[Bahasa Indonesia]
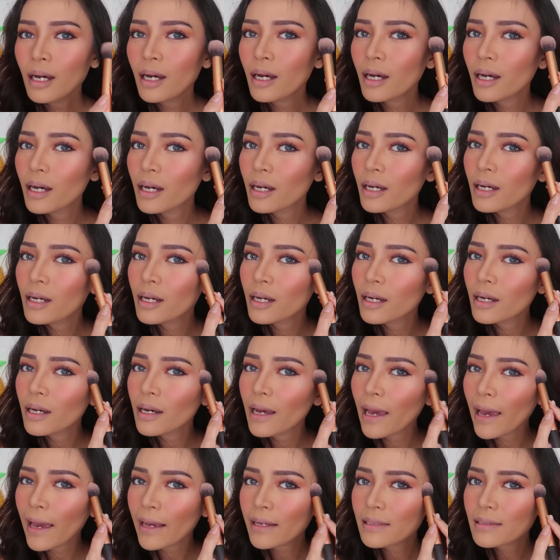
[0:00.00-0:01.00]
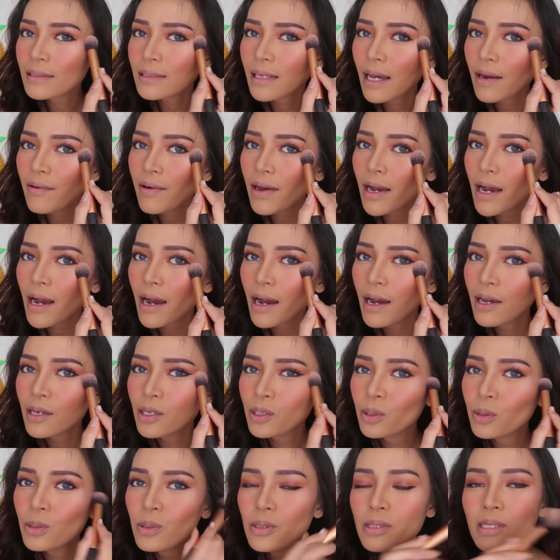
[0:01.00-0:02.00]
uh, X Sarah
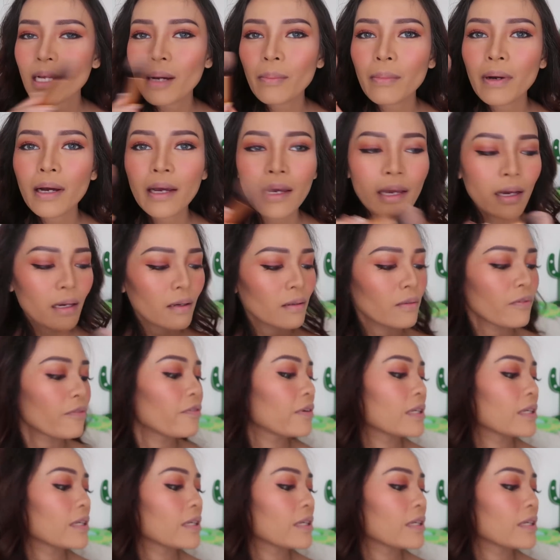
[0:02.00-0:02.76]
Ayu sama yang